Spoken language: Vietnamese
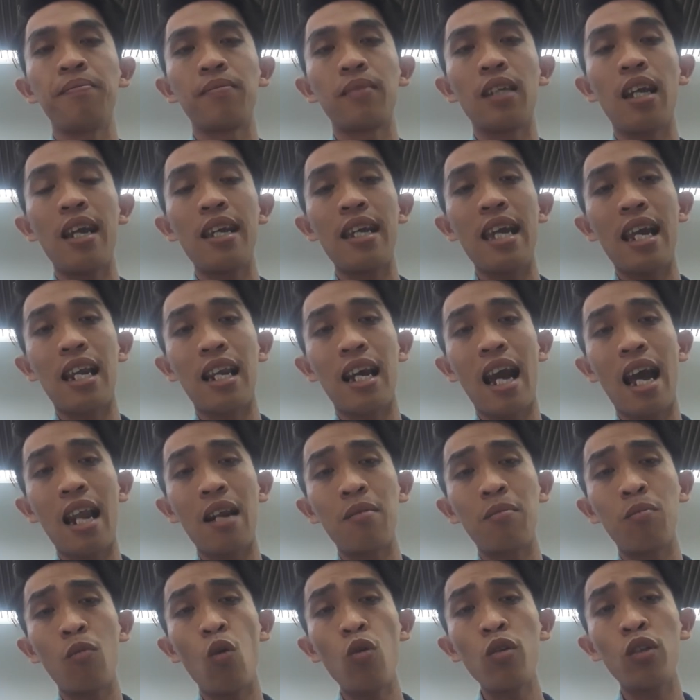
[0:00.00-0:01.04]
y gan là
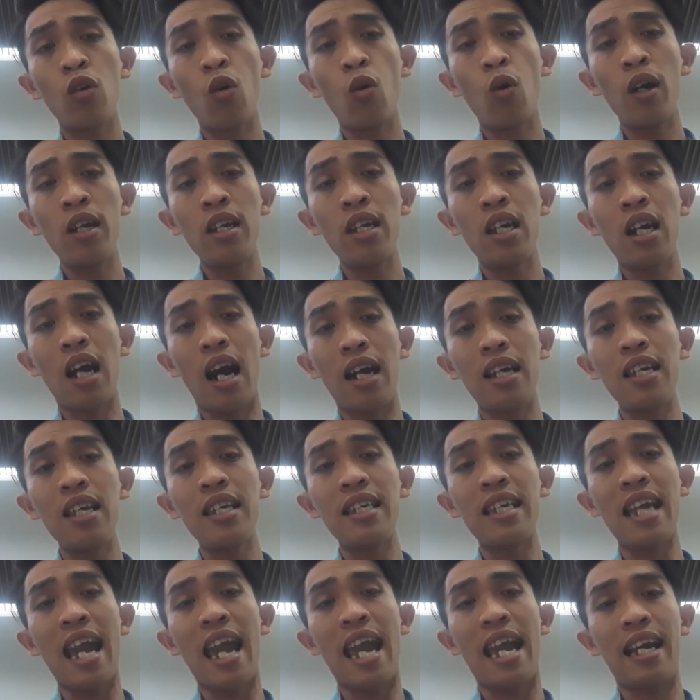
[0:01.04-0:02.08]
anh muốn chui ở dưới
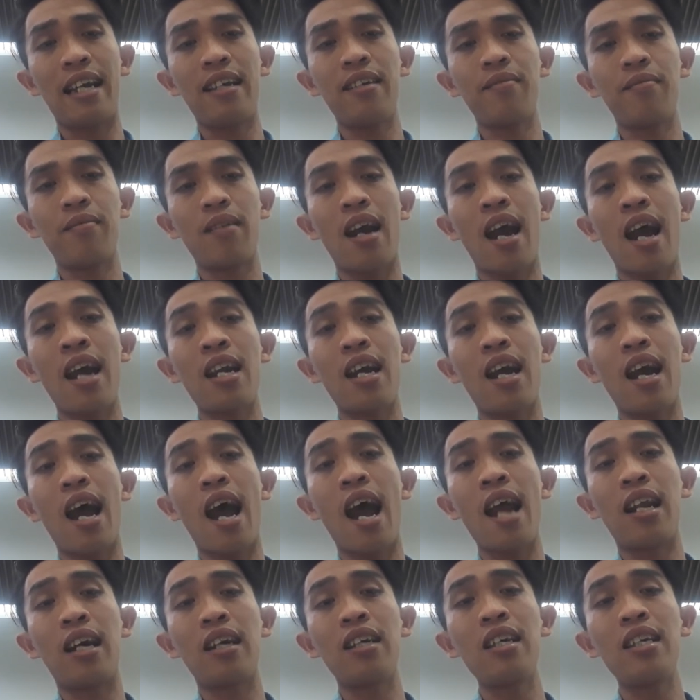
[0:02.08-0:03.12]
sàn á, anh,
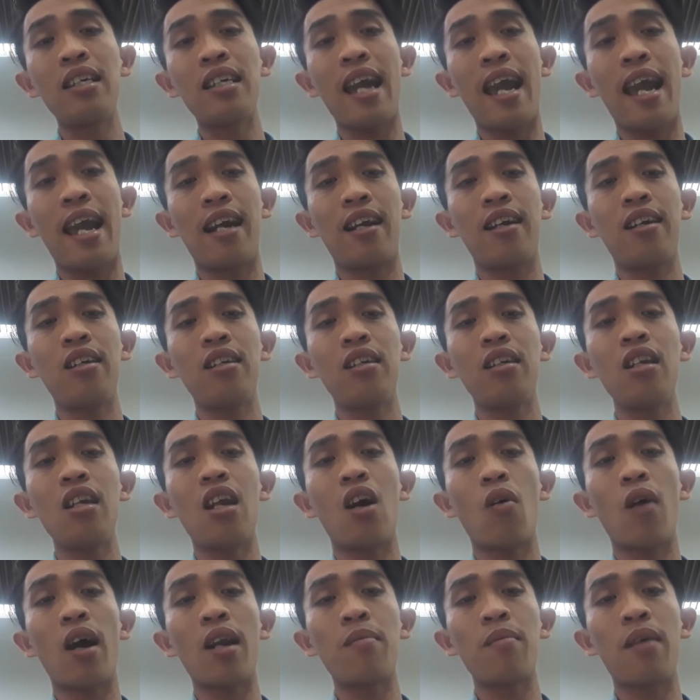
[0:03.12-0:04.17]
anh ở dưới sàn á, cái
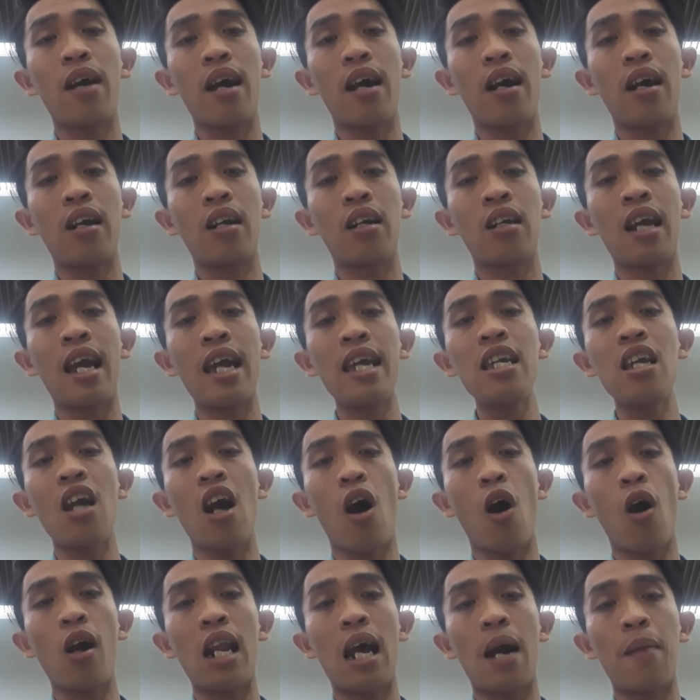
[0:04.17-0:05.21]
đầu anh mà thấy
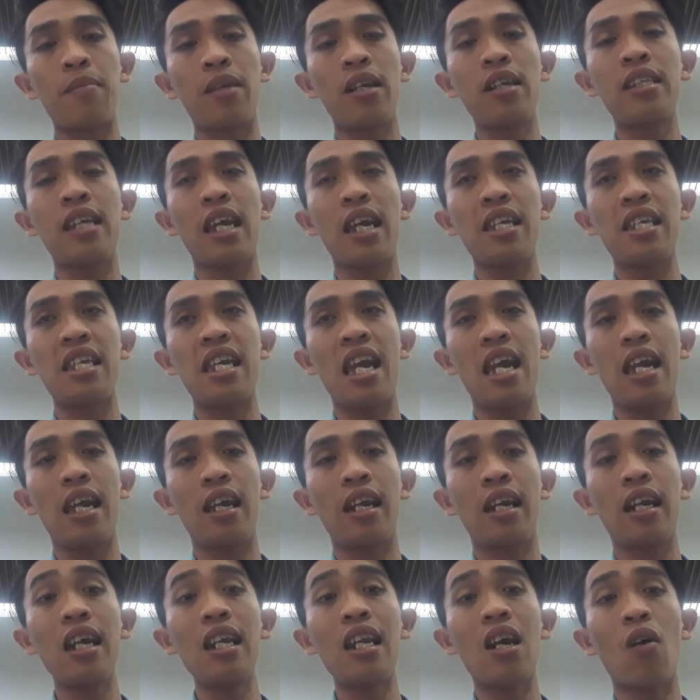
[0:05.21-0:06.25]
họ làm những chuyện gì,
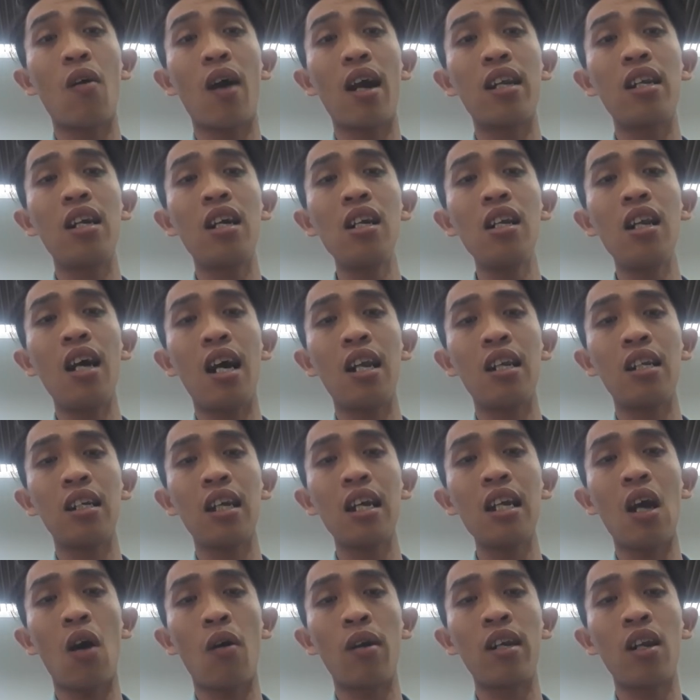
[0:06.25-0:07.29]
cái đầu anh đứng lên, cái
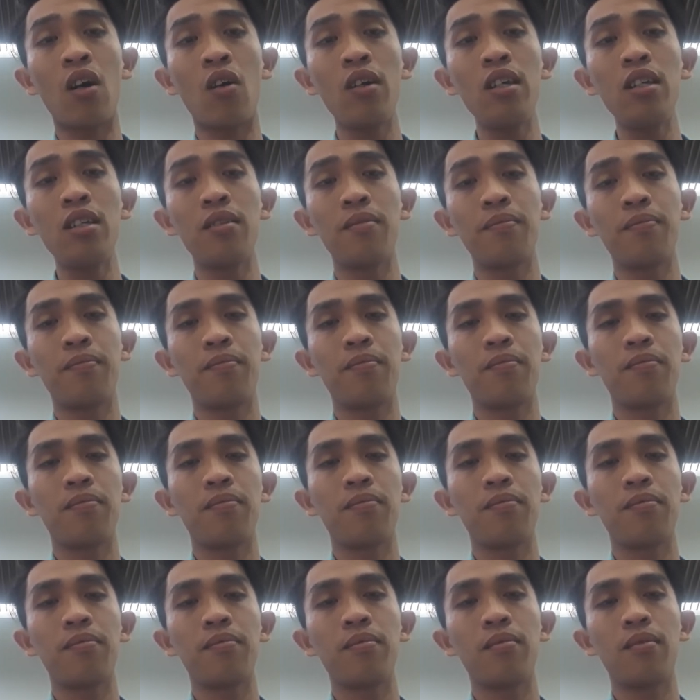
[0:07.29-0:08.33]
đầu anh nói
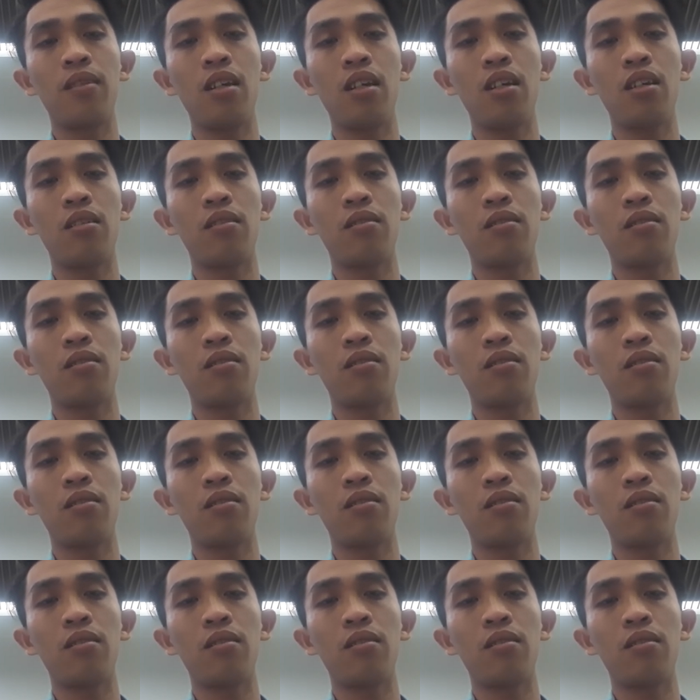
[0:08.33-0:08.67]
đó.